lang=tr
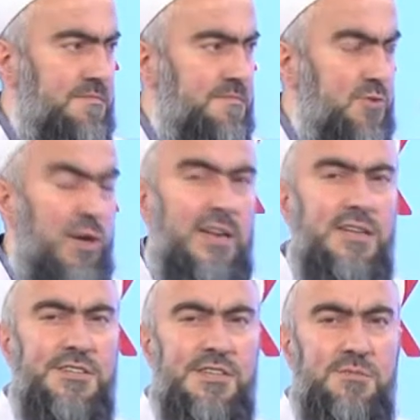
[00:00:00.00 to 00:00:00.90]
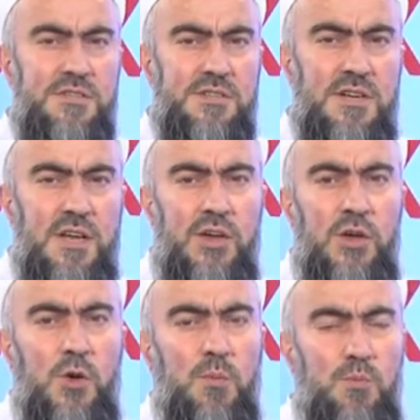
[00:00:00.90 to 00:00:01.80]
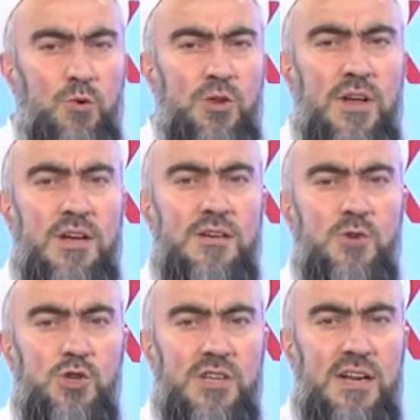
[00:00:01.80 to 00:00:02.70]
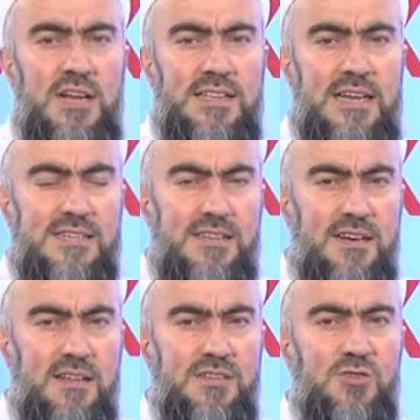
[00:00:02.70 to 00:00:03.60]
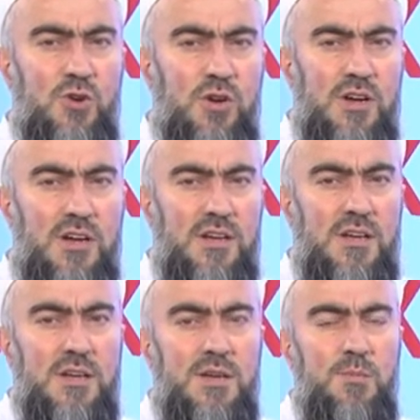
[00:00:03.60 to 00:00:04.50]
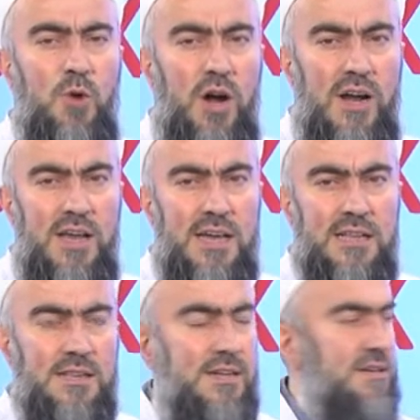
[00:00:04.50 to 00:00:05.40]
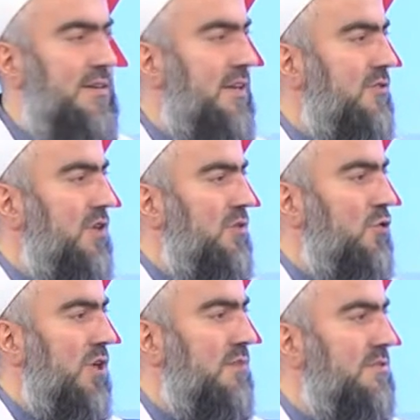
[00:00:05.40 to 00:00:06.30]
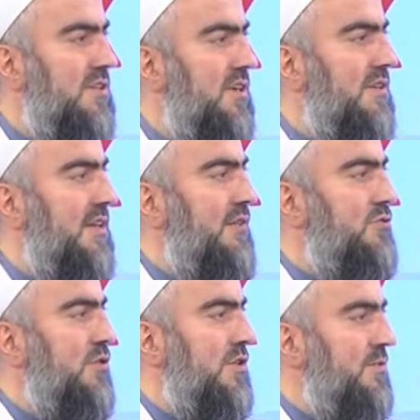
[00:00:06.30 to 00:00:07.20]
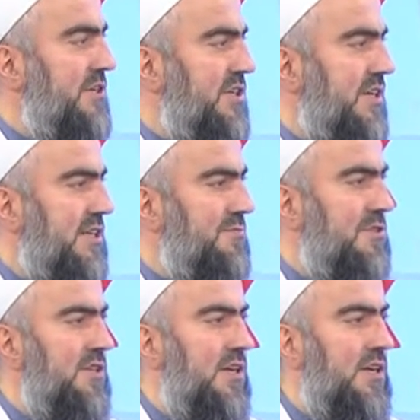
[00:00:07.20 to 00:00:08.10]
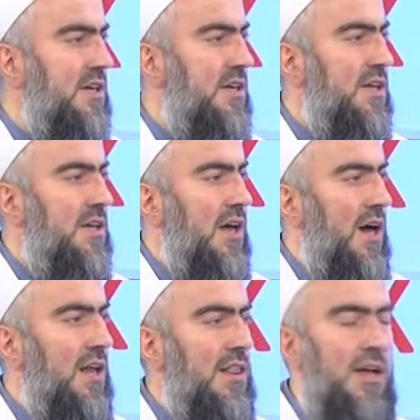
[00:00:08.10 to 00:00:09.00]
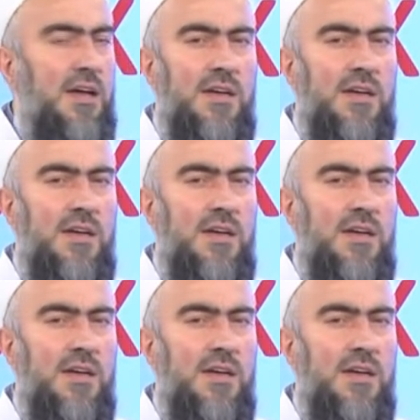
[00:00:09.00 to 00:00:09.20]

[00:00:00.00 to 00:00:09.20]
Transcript: bu kardeşlerimiz burada gösterilen derslerden sonra bu hale geldiler. Ne güzel not almışlar, televizyonlara başına geçmişler. Allah